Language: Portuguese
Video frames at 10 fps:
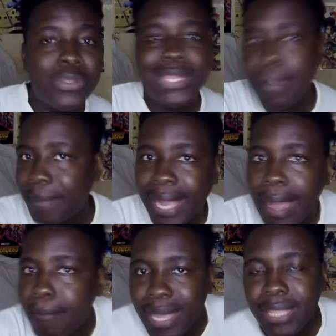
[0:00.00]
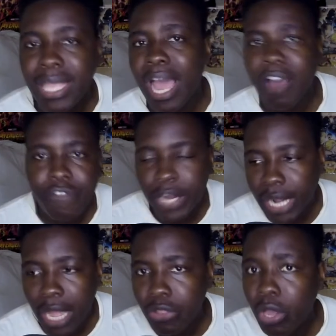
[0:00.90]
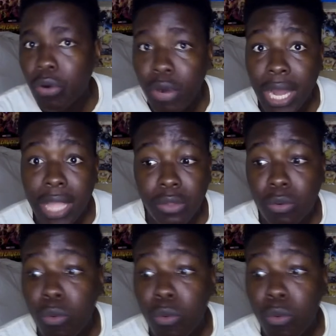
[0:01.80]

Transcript: tipicamente africano e angolano.